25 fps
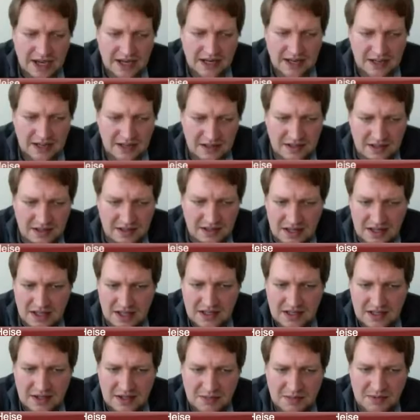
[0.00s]
eigentlich
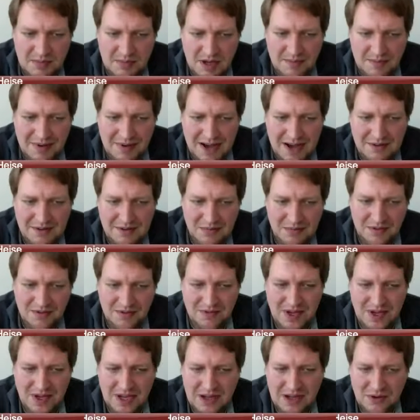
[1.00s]
gibt es bei beiden
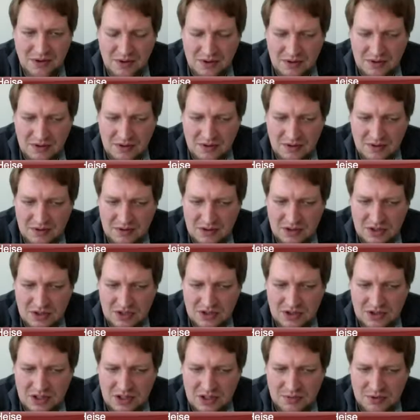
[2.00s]
Bewegungen,
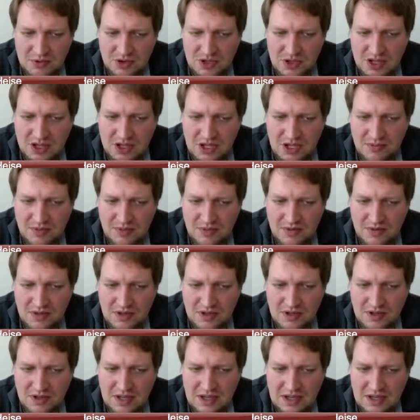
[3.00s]
Schrägstrich
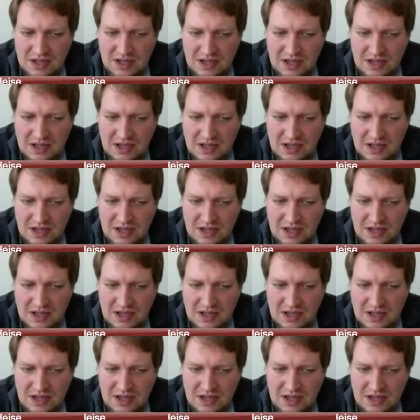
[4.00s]
Bestrebungen,